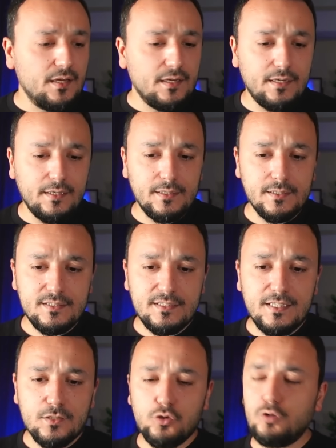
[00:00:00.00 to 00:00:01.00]
E,
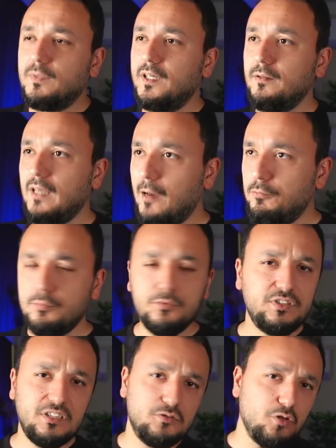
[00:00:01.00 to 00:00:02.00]
stres olmayın ya bu
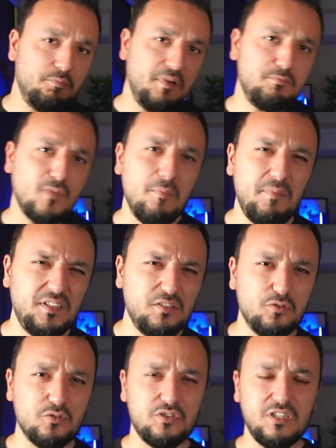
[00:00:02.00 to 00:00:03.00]
işte sohbet muhabbet
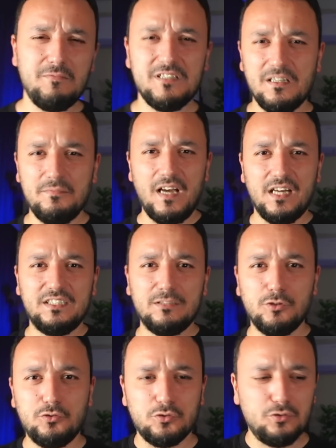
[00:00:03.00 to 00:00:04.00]
ediyoruz ya. Mesela bir akşam
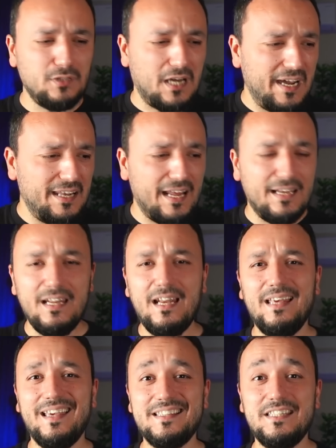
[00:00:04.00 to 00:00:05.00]
oturdun ailenle
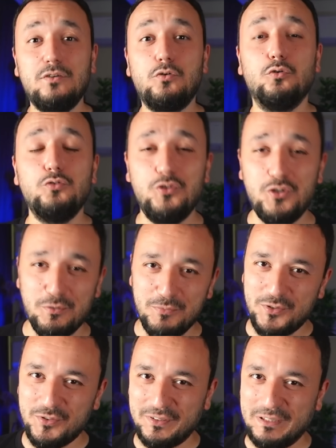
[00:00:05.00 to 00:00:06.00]
LGS'yi
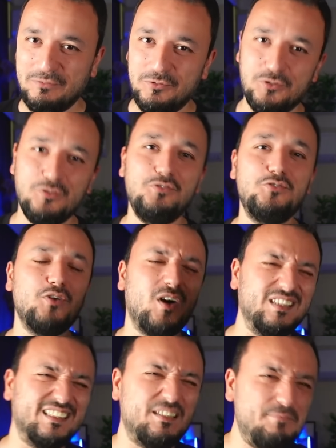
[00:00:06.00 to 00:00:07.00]
konuşuyormuşsun gibi düşün. Şu
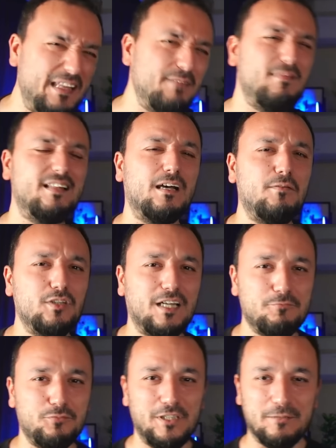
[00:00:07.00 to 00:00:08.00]
anda da benimle tam
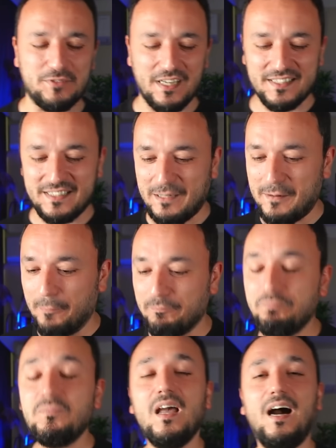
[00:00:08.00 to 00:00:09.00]
olarak bunu yapacaksın tamam.
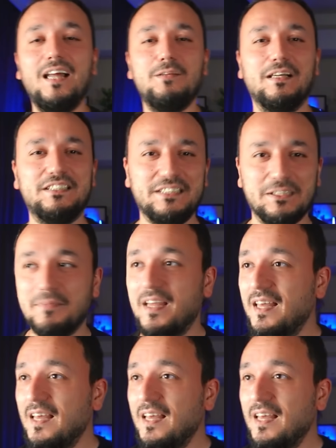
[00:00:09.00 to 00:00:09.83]
Hadi başlayalım.